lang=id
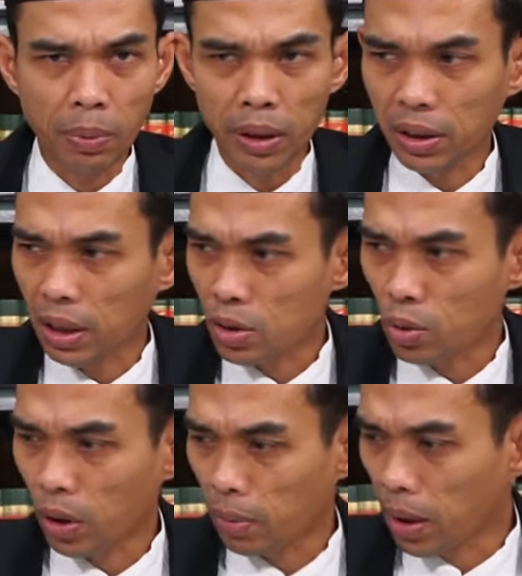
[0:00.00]
ke panti
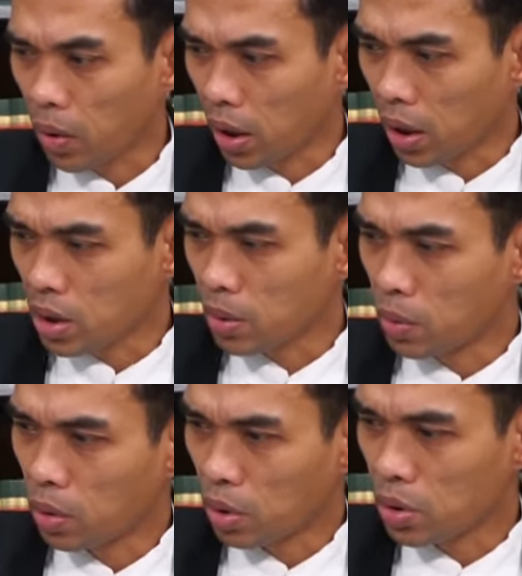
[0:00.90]
asuhan bawa nasi
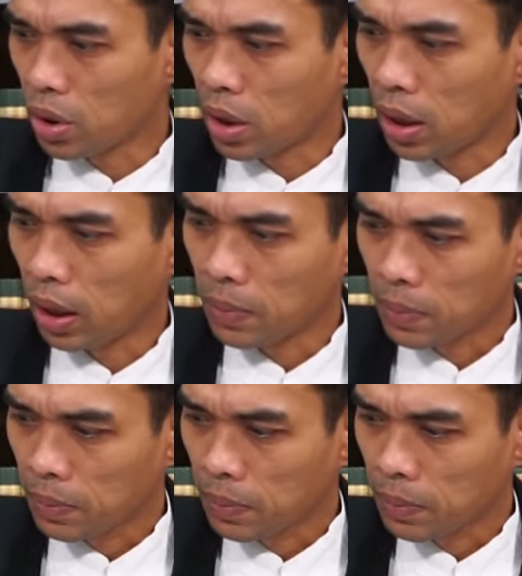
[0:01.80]
bungkus sedekah